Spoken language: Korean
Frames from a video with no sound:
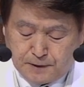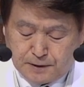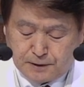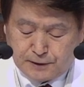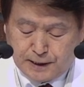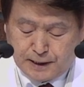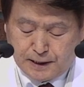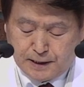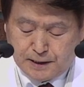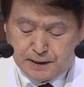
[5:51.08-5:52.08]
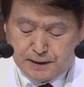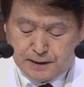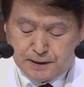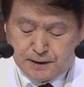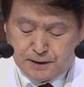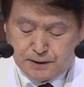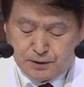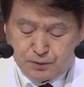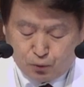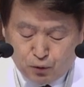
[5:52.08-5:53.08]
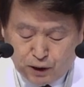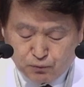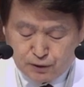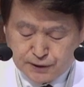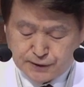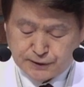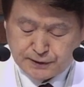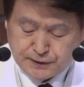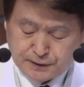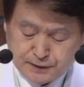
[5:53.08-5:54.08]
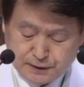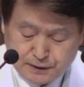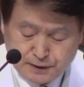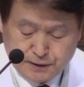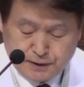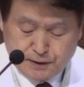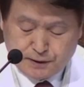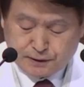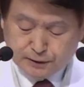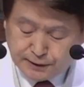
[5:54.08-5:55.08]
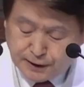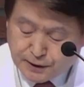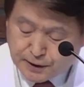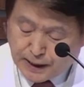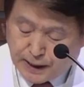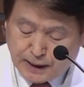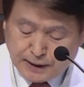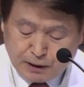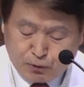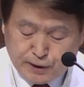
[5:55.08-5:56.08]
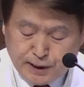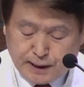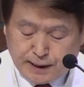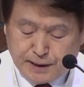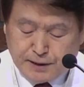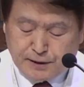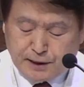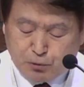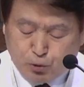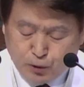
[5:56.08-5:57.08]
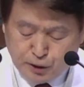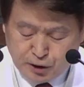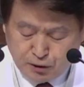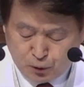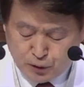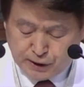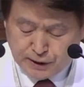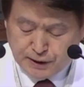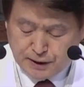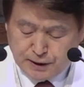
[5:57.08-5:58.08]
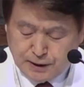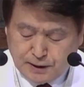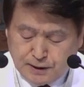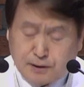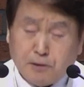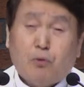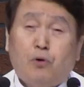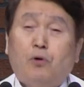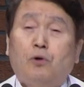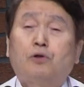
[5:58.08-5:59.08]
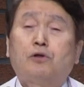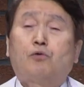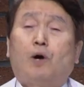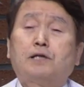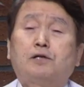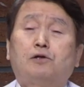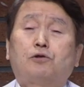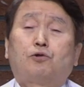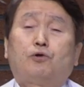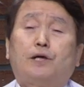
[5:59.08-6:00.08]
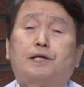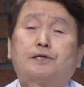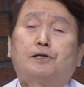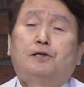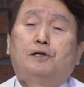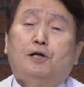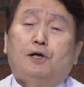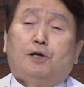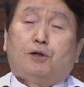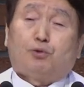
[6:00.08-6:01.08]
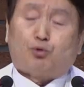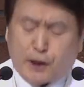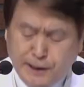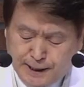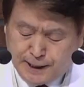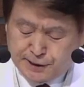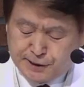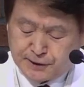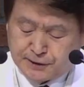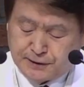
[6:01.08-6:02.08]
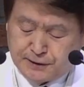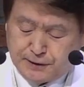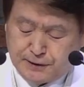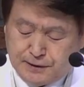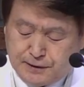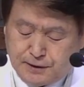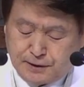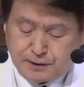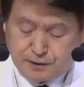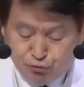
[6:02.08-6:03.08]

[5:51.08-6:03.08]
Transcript: 그러나 놀라운 것은 그때는 내가 한다고 생각했는데 돌이켜보니 그 모든 과정을 통해서 되게 하시는 그